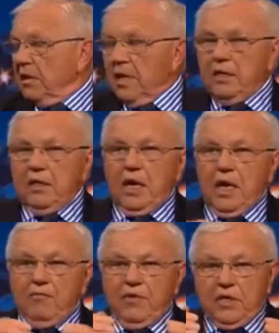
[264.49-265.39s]
dann
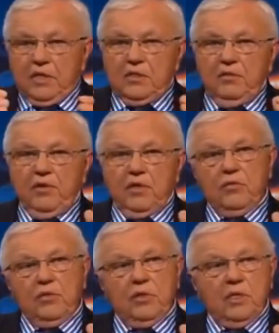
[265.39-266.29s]
wir, sind wir
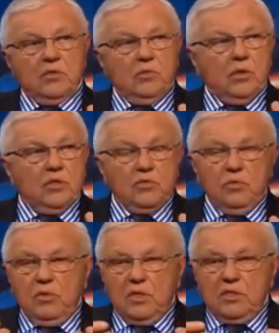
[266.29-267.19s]
natürlich in der
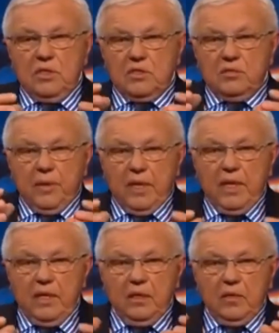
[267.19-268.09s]
Situation, dass hier
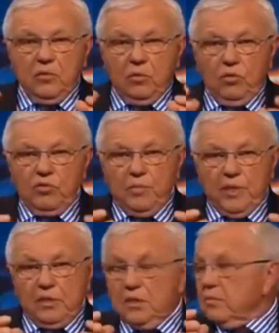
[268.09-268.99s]
zwei
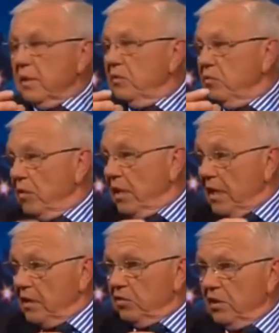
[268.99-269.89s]
Großmächte, zwei
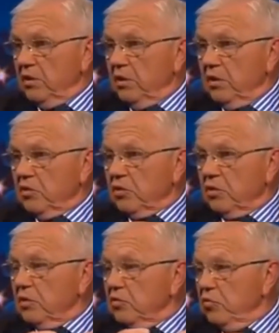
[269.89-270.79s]

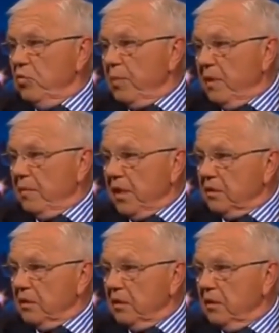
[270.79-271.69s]
nuklearstrategische
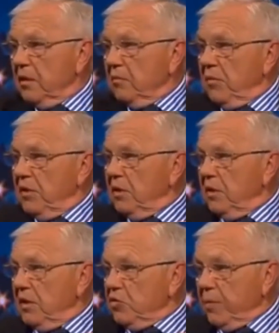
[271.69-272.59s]
Supermächte mit den
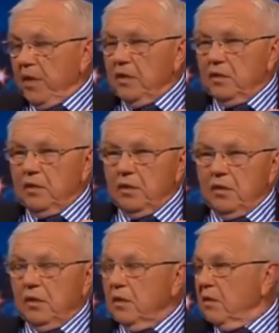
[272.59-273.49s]
entsprechenden,